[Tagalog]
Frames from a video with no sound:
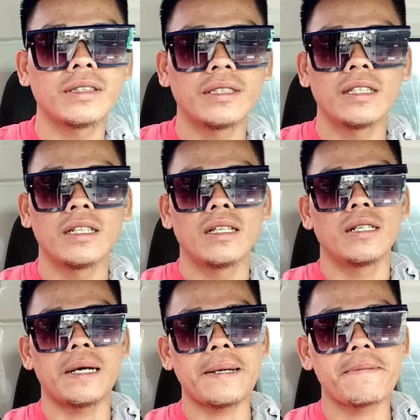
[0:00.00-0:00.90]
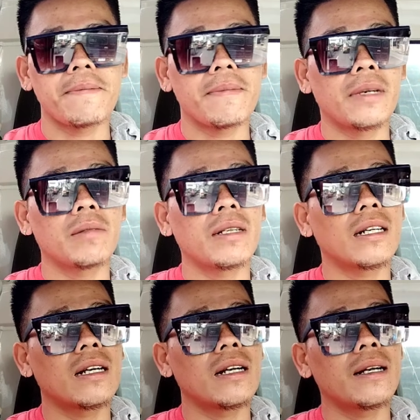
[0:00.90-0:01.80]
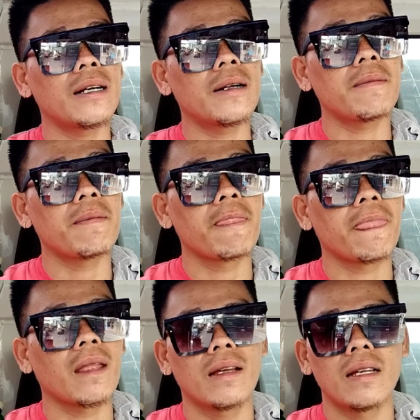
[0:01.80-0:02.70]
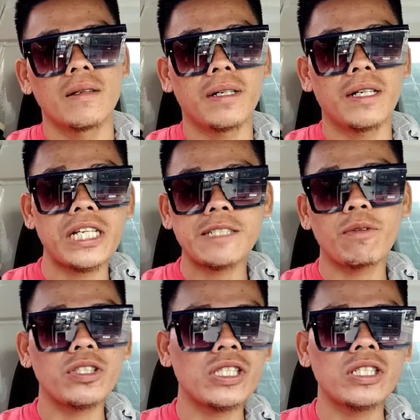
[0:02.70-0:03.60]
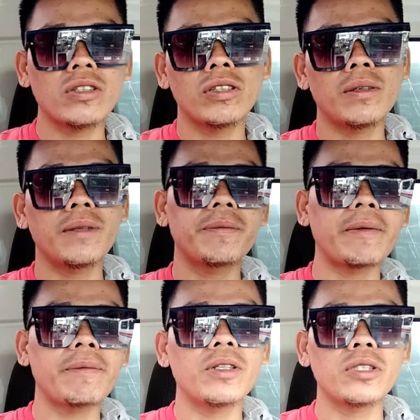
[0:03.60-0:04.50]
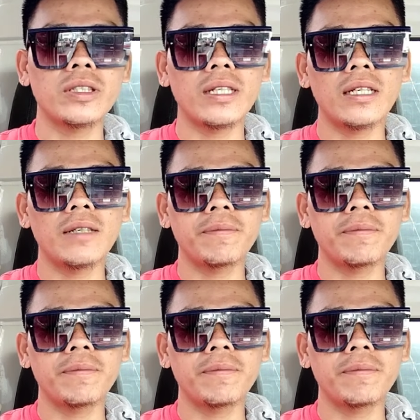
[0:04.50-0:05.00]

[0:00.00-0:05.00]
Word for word: ng mga mga change voices ko ng mga previous na previous na